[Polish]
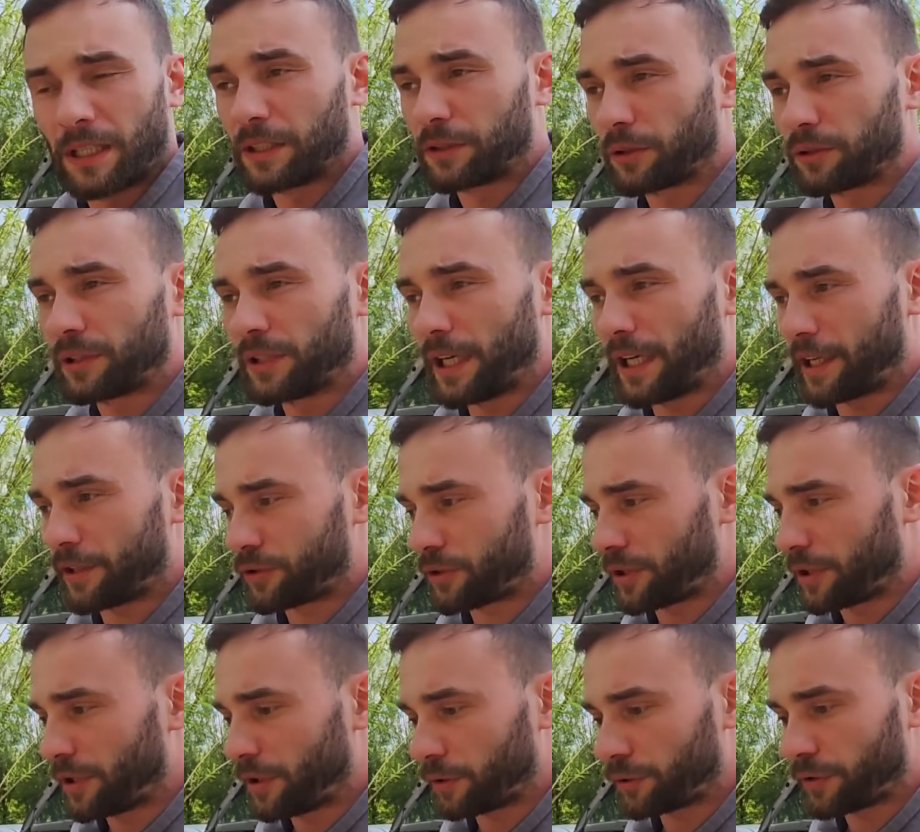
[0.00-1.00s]
To tyle,
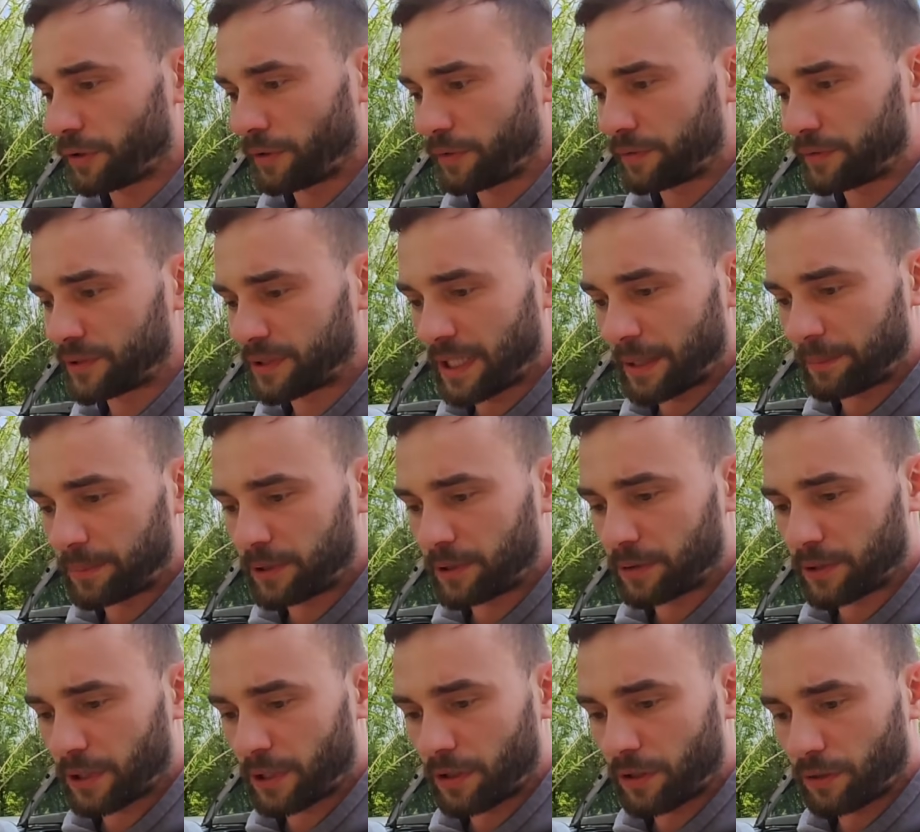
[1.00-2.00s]
jeżeli chodzi o wstęp
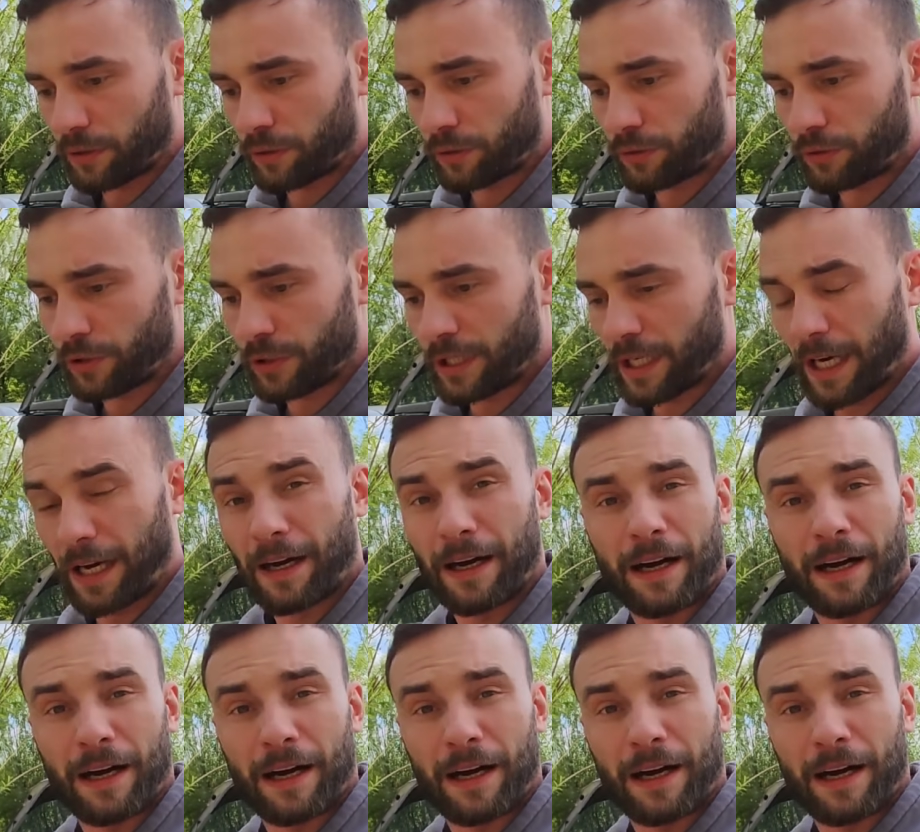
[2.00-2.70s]
do tego odcinka.